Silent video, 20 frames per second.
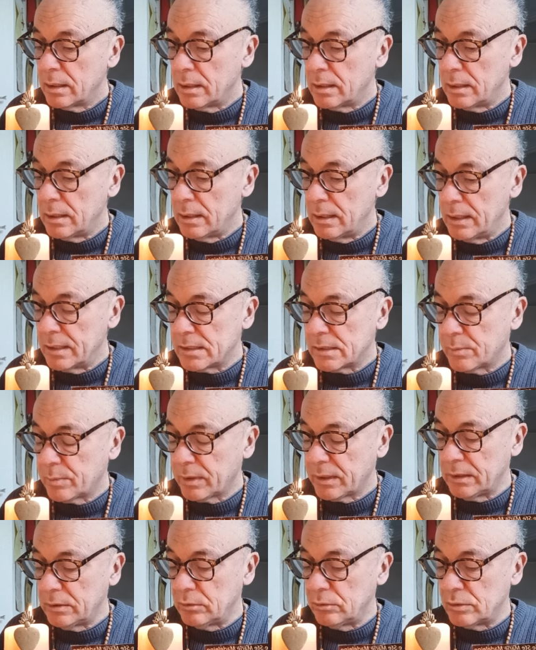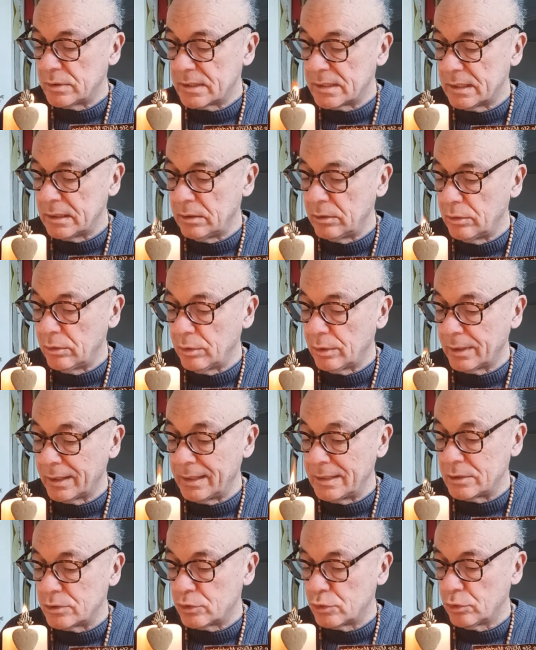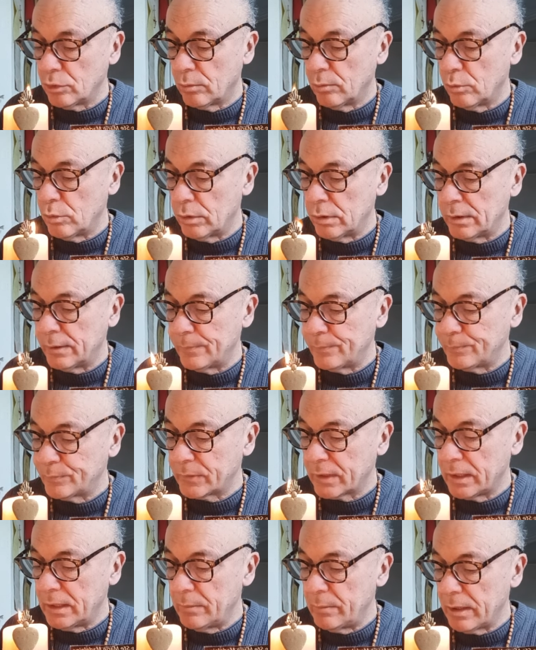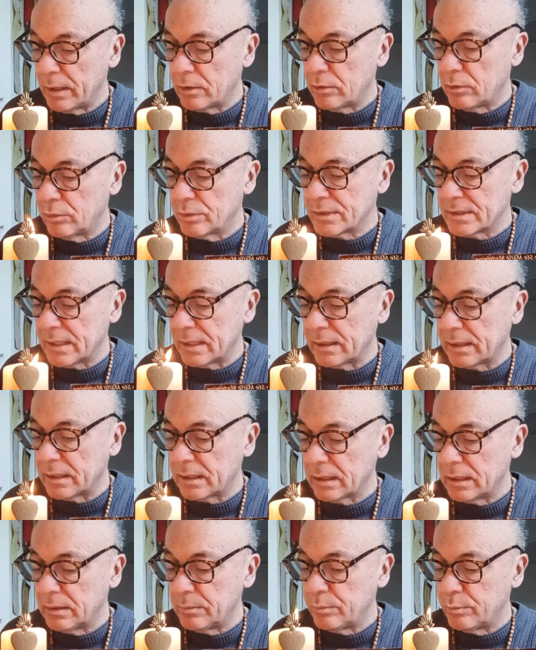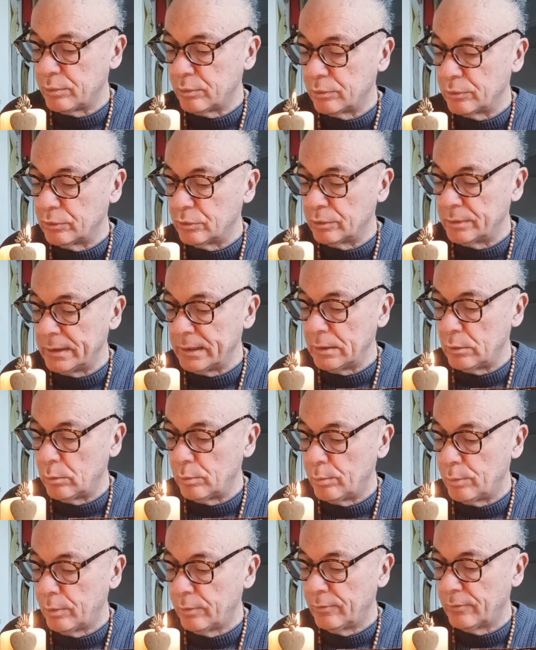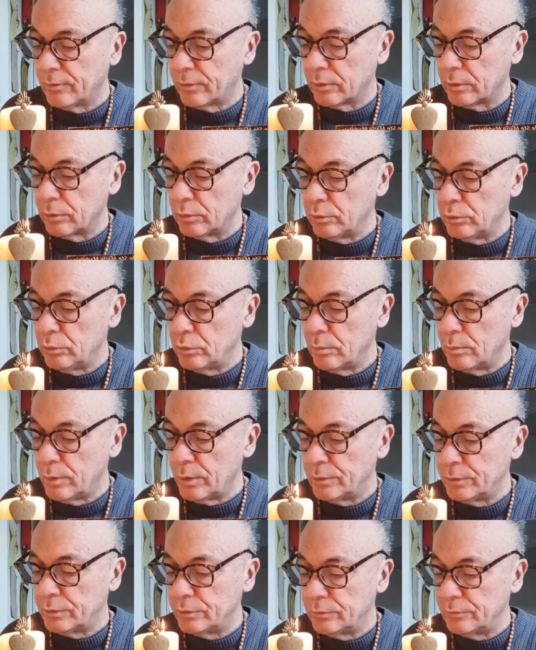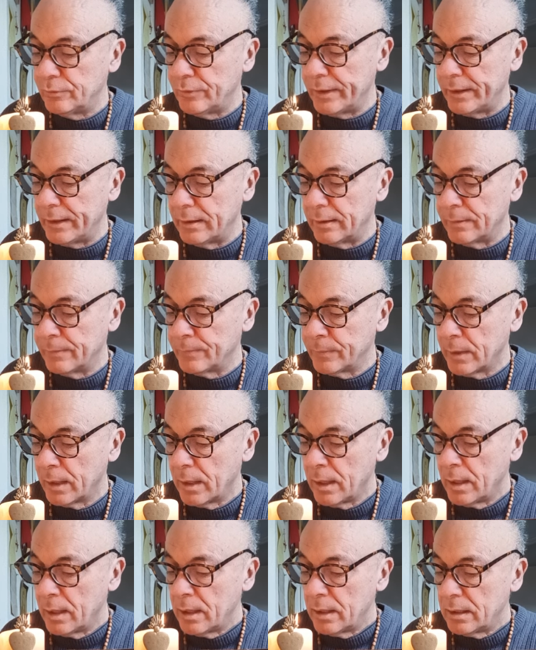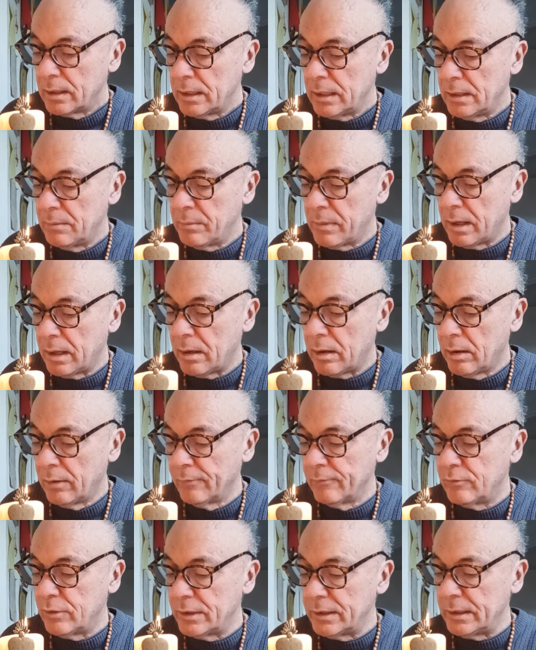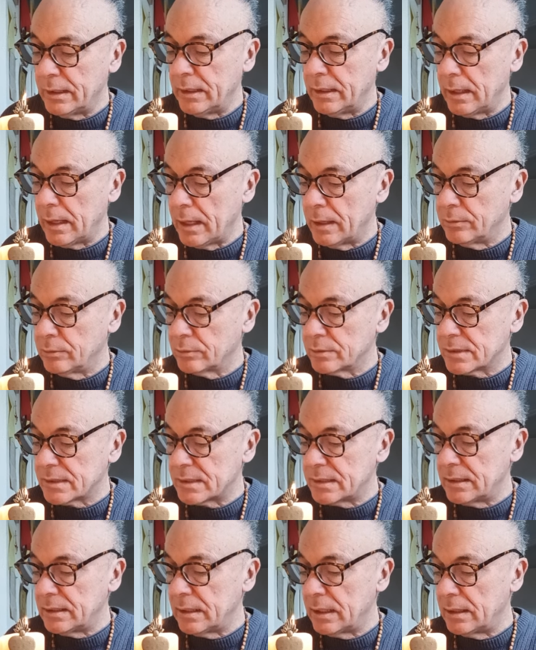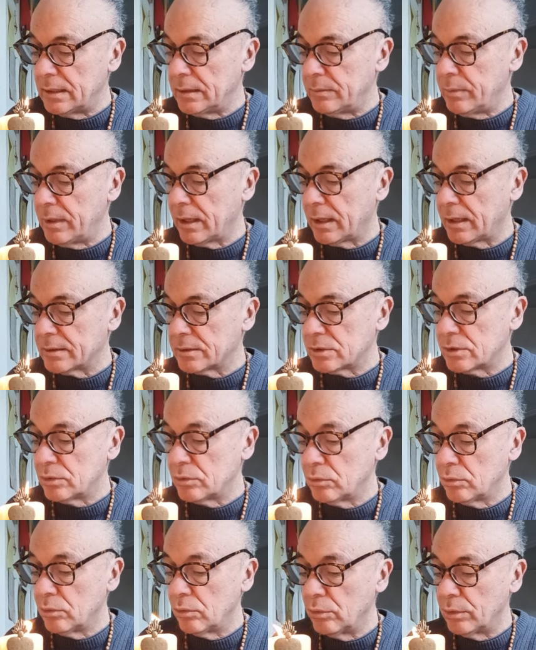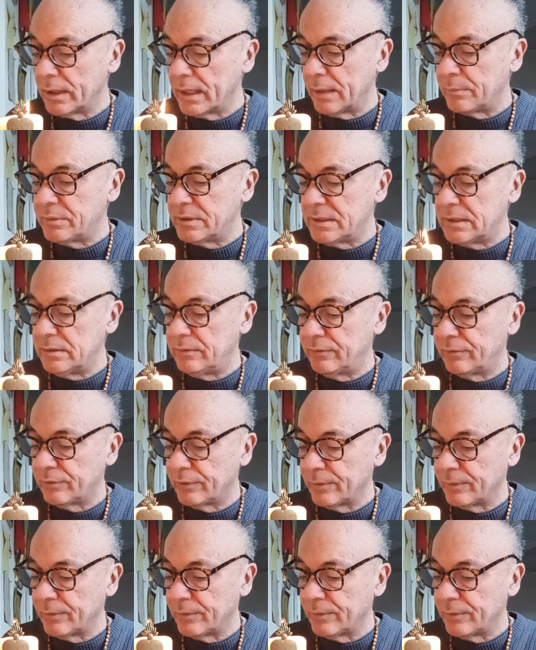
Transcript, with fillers: L'Esprit du Seigneur est sur moi, il m'a consacré pour donner aux pauvres une bonne nouvelle. Il m'a envoyé annoncer la libération aux captifs,